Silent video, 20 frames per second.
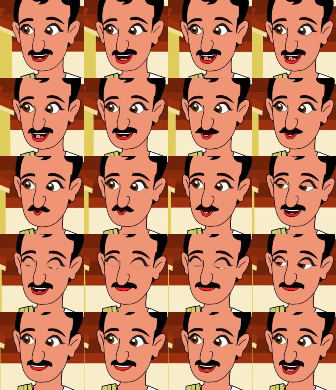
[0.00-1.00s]
ఒరే
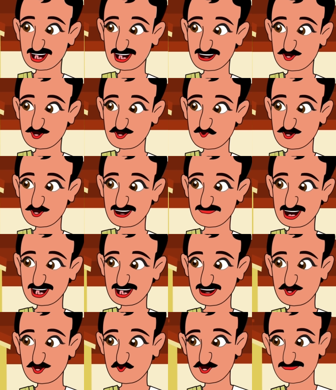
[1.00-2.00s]
తిక్కలోడా
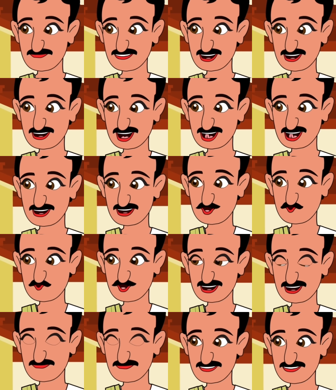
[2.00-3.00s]
వేల ఎకరాలున్న ఈ
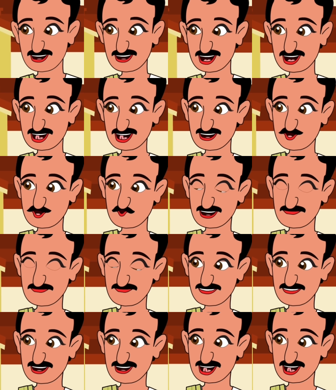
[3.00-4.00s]
ఎస్టేట్ యజమాని
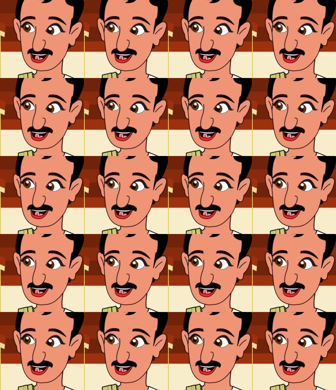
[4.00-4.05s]
వస్తే